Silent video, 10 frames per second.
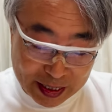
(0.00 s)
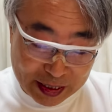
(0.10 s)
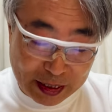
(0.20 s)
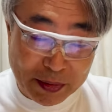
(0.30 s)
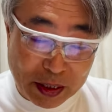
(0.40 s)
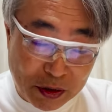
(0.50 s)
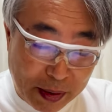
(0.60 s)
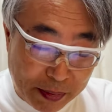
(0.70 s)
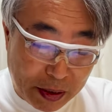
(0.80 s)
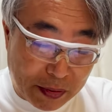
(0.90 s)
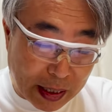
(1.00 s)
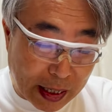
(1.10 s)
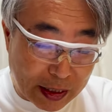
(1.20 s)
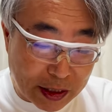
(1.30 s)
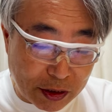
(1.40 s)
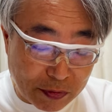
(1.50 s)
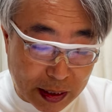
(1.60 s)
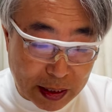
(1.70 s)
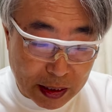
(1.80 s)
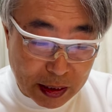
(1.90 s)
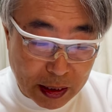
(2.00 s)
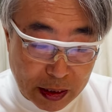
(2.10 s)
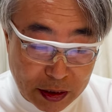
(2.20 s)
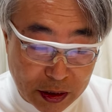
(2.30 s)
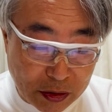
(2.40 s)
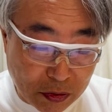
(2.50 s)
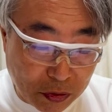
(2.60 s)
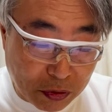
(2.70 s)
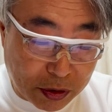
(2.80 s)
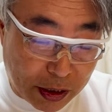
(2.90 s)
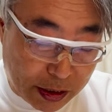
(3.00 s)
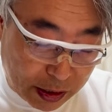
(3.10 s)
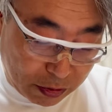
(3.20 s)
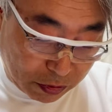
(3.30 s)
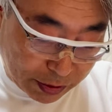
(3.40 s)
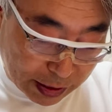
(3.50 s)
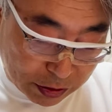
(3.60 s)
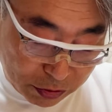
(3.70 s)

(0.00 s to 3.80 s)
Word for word: 攻めてる場面は、阪神は、阪神の得点圏のチャン